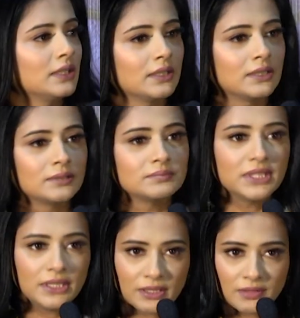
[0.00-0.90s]
Uh,
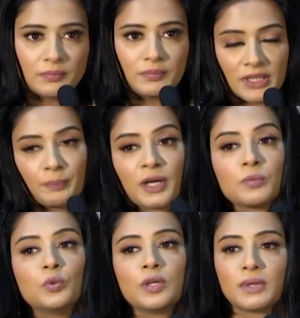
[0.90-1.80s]
இந்த இந்த
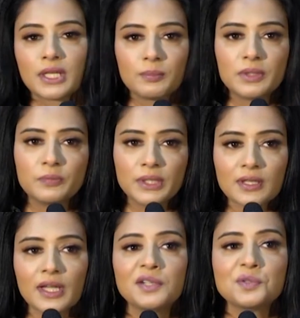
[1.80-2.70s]
படம் மூலமாக நம்ம வி
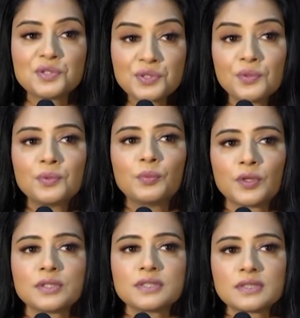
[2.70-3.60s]
ட்ரைங் டு ஷோ
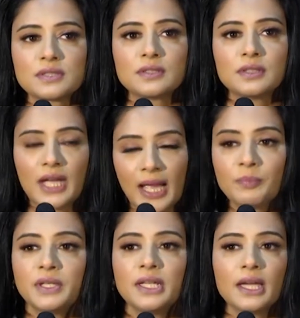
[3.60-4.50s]
வாட் இஸ்
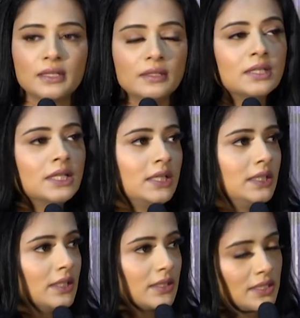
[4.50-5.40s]
ஹேப்பனிங் அண்ட்
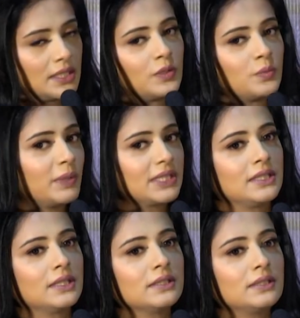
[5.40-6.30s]
நீங்கள் ட்ரெய்லரும்
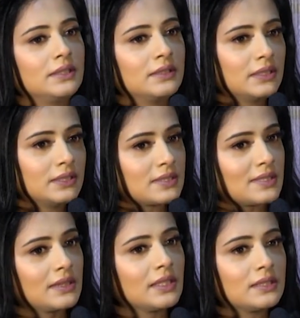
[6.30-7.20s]
பார்த்தீங்க இதில்
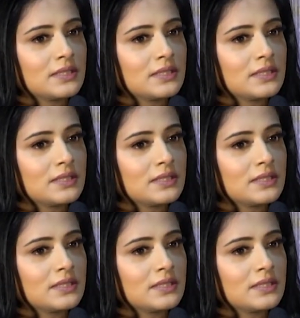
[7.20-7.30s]
இட்ஸ் செட் தட்